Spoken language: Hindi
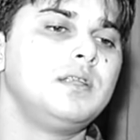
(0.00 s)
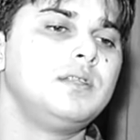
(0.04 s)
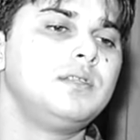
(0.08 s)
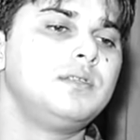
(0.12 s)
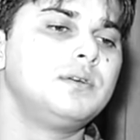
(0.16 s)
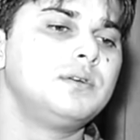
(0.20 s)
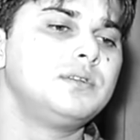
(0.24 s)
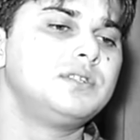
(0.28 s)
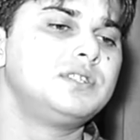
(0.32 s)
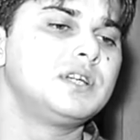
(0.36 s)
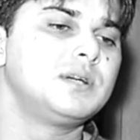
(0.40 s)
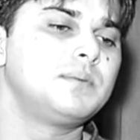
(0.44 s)

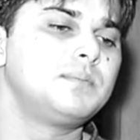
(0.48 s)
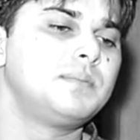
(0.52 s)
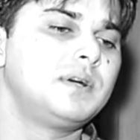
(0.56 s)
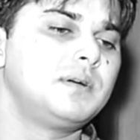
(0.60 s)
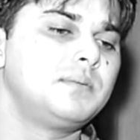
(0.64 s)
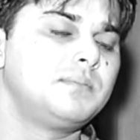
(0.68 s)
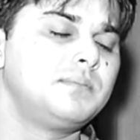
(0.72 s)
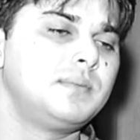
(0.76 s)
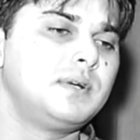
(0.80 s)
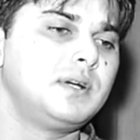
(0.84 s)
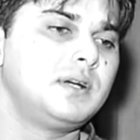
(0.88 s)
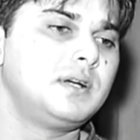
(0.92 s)
तो जब
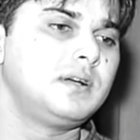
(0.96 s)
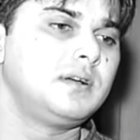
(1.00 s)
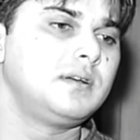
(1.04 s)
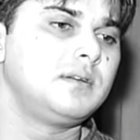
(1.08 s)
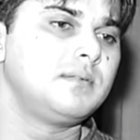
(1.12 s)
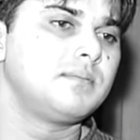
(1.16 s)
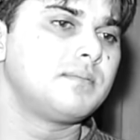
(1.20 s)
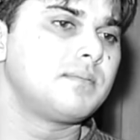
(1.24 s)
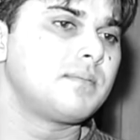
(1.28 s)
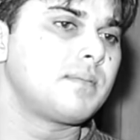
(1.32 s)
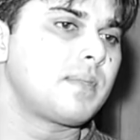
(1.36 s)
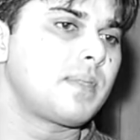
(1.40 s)
हम
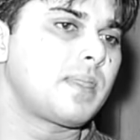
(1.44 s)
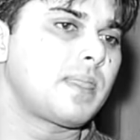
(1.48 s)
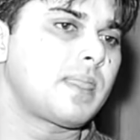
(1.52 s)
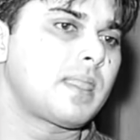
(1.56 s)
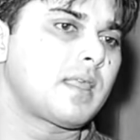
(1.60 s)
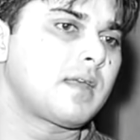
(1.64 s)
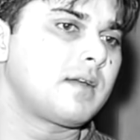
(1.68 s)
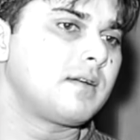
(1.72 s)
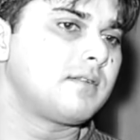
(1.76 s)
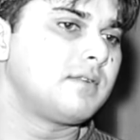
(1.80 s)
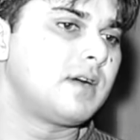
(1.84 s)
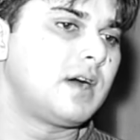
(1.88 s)

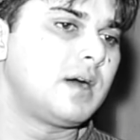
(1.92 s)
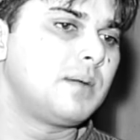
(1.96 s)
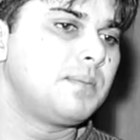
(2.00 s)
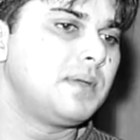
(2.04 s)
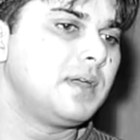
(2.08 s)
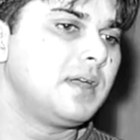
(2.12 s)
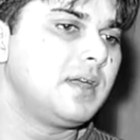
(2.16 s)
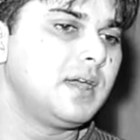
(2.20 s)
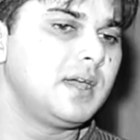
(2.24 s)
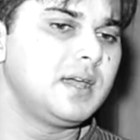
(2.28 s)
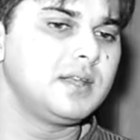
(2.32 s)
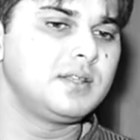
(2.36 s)
वहाँ
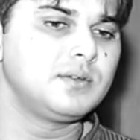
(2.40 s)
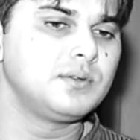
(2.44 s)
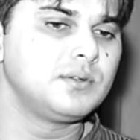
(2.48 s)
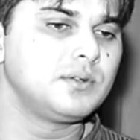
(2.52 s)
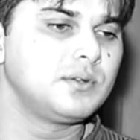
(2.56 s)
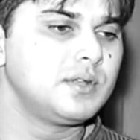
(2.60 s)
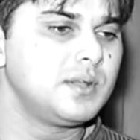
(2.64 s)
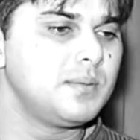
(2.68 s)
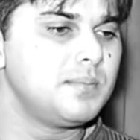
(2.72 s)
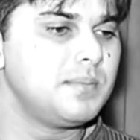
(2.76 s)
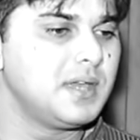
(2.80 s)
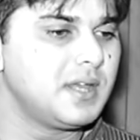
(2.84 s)
पे गए तो
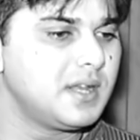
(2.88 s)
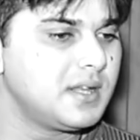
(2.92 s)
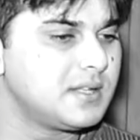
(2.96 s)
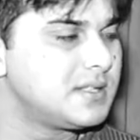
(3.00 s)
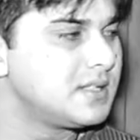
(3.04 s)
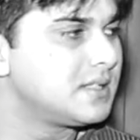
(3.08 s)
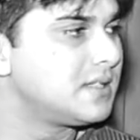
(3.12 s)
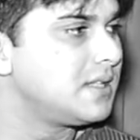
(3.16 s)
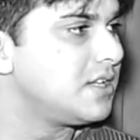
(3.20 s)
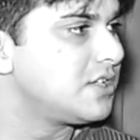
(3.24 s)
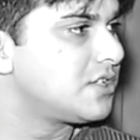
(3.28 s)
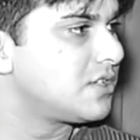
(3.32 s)
उन्होंने मेरे
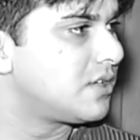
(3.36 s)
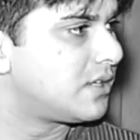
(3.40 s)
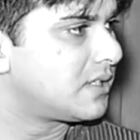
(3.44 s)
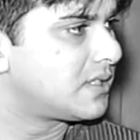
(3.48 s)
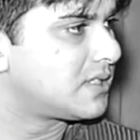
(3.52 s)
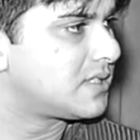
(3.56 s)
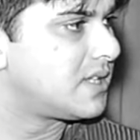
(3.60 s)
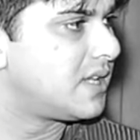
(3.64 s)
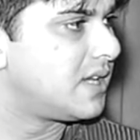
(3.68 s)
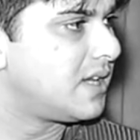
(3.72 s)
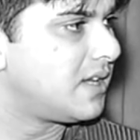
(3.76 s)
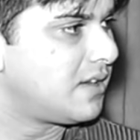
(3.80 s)
जितने
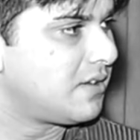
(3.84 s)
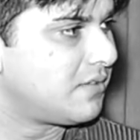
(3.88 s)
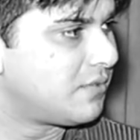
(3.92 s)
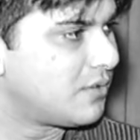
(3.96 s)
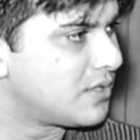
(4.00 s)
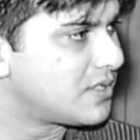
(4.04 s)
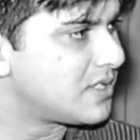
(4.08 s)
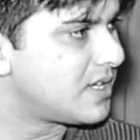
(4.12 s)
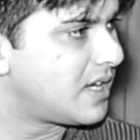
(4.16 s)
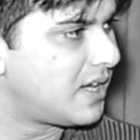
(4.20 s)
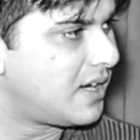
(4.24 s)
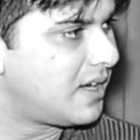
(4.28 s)
शॉट्स थे
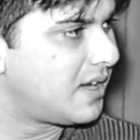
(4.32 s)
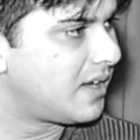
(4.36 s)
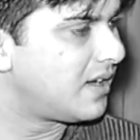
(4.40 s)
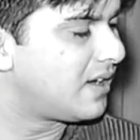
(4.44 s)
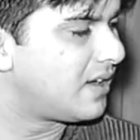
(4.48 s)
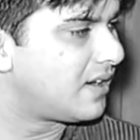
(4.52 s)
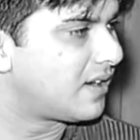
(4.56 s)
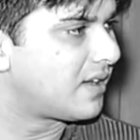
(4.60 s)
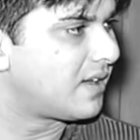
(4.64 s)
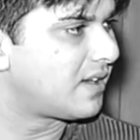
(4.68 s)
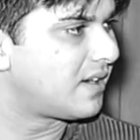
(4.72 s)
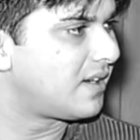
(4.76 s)
वो सारे
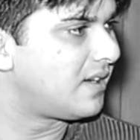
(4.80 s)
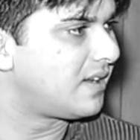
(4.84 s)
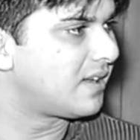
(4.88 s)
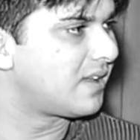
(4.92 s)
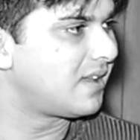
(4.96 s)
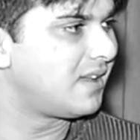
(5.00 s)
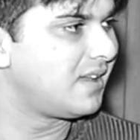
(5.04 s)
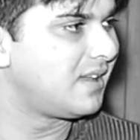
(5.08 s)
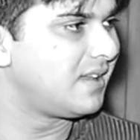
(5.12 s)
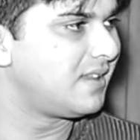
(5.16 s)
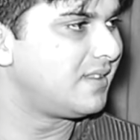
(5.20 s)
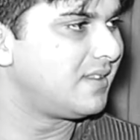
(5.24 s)
कर करा
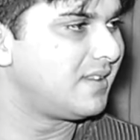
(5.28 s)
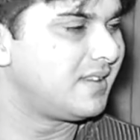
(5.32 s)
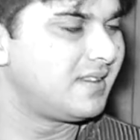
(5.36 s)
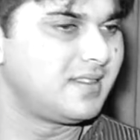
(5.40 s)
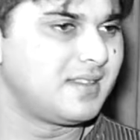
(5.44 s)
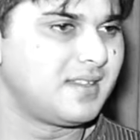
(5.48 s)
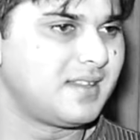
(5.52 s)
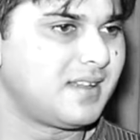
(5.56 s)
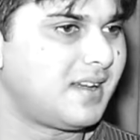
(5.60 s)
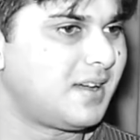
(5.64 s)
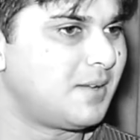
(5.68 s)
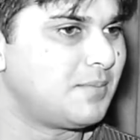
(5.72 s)
के एंड
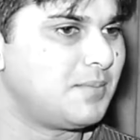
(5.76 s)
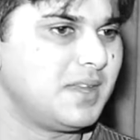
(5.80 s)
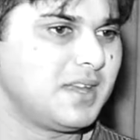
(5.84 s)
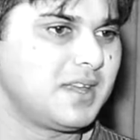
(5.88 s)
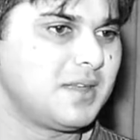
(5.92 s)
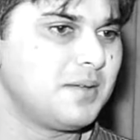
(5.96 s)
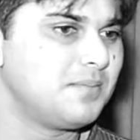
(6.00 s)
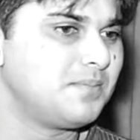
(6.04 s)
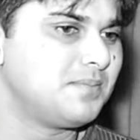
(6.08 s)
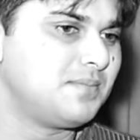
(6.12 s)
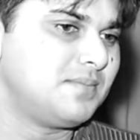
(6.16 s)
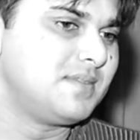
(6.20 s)
देन आप
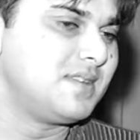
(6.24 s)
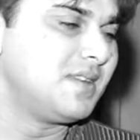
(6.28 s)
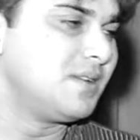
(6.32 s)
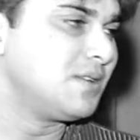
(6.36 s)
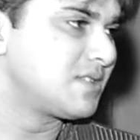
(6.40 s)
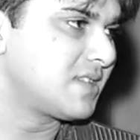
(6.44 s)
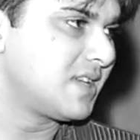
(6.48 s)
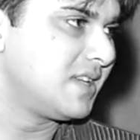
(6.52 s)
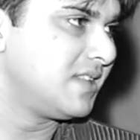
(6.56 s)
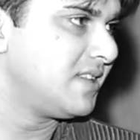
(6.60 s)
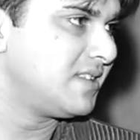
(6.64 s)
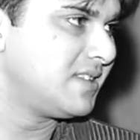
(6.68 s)
देखें
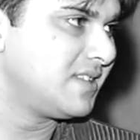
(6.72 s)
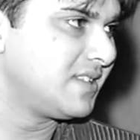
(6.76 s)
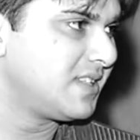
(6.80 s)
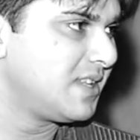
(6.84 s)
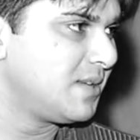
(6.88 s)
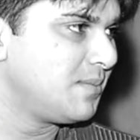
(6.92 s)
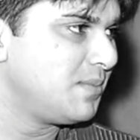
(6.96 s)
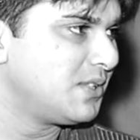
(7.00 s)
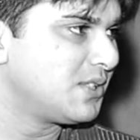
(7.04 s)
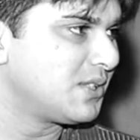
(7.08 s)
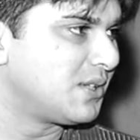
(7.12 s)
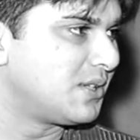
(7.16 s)
उसके अंदर
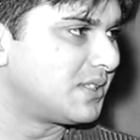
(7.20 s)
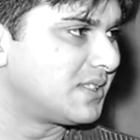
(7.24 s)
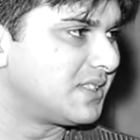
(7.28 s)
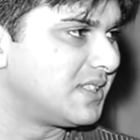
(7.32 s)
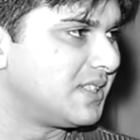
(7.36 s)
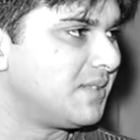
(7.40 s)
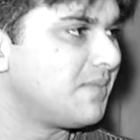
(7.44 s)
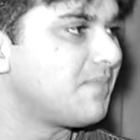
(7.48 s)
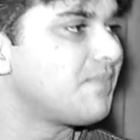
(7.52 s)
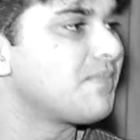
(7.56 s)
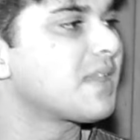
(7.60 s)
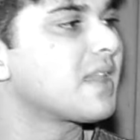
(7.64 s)
जितने भी शॉट्स
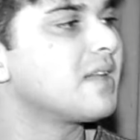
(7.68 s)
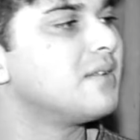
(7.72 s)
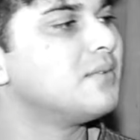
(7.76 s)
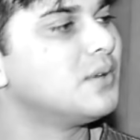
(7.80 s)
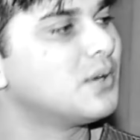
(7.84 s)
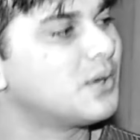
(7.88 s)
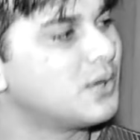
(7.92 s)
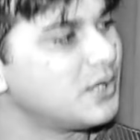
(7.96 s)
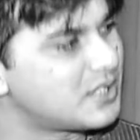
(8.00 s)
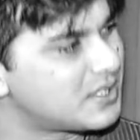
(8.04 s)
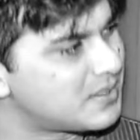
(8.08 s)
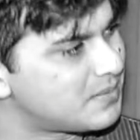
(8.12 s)
हैं
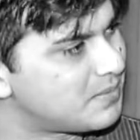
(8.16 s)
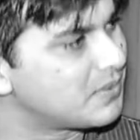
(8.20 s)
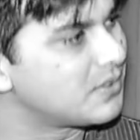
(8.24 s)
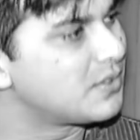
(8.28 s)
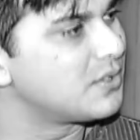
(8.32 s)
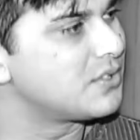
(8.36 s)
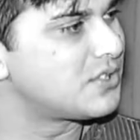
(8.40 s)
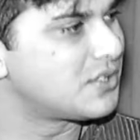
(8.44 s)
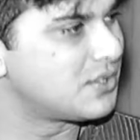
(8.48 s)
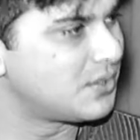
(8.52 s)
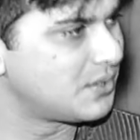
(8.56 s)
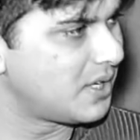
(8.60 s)
वो कुछ
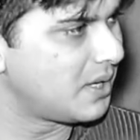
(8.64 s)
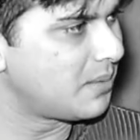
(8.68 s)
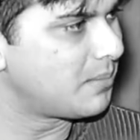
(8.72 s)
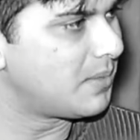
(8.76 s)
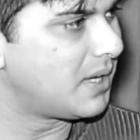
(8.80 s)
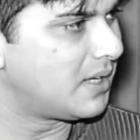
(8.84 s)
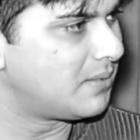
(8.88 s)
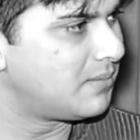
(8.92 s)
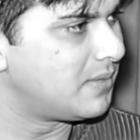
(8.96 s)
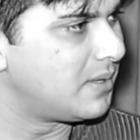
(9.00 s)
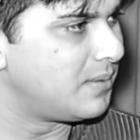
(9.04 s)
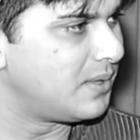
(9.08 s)
कुछ शूटिंग
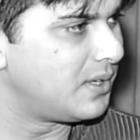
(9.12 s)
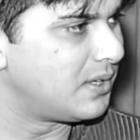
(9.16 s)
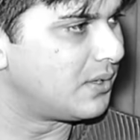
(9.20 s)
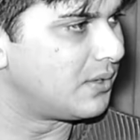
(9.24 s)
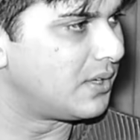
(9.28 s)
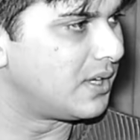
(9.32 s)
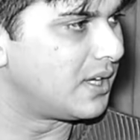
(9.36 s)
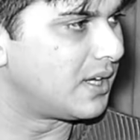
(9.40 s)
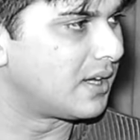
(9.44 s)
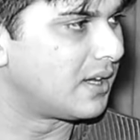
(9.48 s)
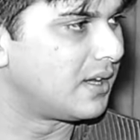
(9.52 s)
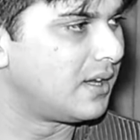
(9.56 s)
बाद में भी
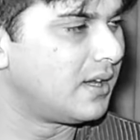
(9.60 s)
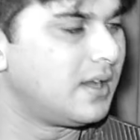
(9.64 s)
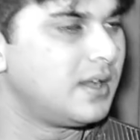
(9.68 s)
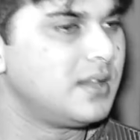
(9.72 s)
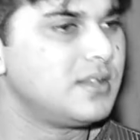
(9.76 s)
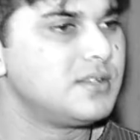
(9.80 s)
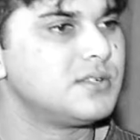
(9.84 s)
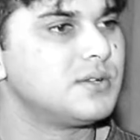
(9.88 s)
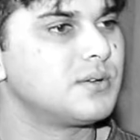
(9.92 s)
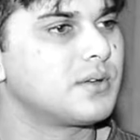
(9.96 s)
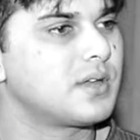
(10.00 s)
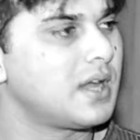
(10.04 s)
हुई है
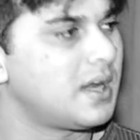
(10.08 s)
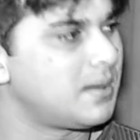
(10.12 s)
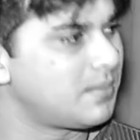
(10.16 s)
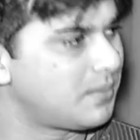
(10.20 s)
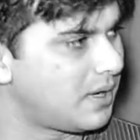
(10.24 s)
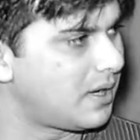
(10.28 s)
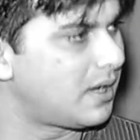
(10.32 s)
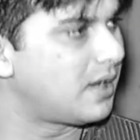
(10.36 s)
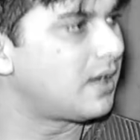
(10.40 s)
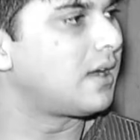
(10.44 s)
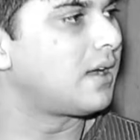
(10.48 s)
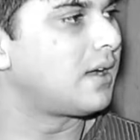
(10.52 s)
जो कि आप
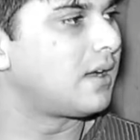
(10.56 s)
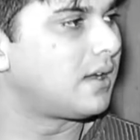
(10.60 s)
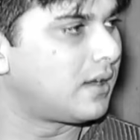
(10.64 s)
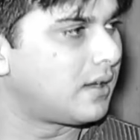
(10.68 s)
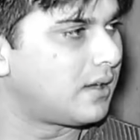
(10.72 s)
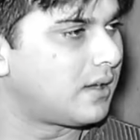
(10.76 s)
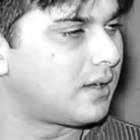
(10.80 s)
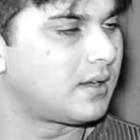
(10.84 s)
आ,